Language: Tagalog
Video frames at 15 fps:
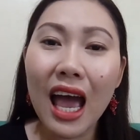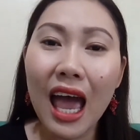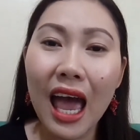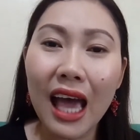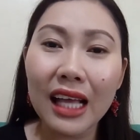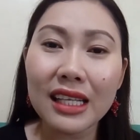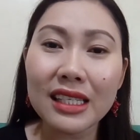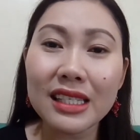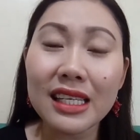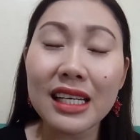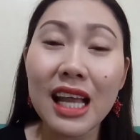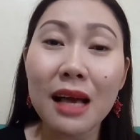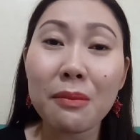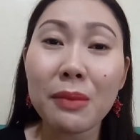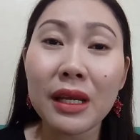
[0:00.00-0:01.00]
And
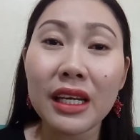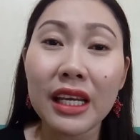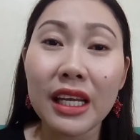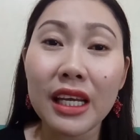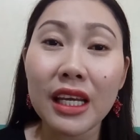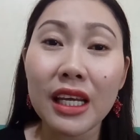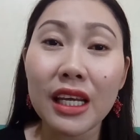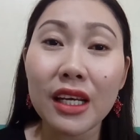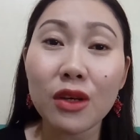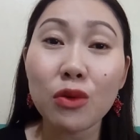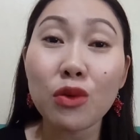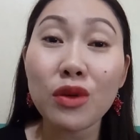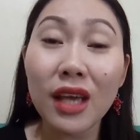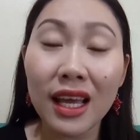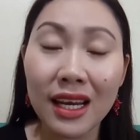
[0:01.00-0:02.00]
sinabi ni
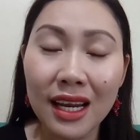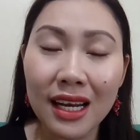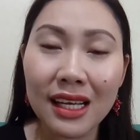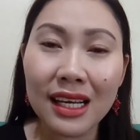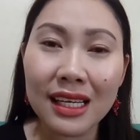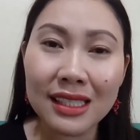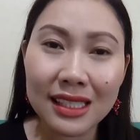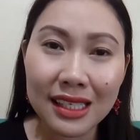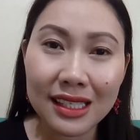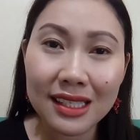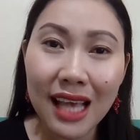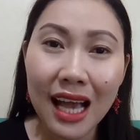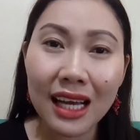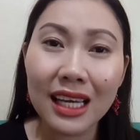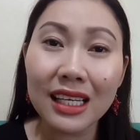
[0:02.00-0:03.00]
kuya na nag-assist
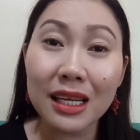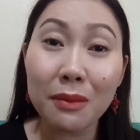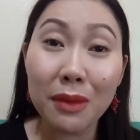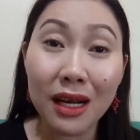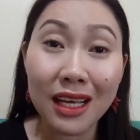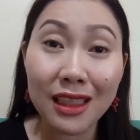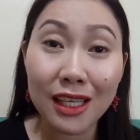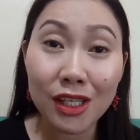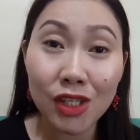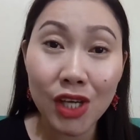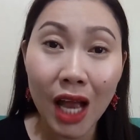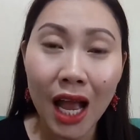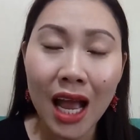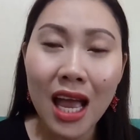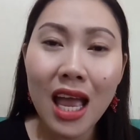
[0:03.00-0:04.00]
sa akin na maganda
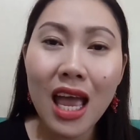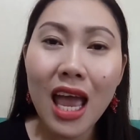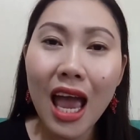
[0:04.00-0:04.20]
siya.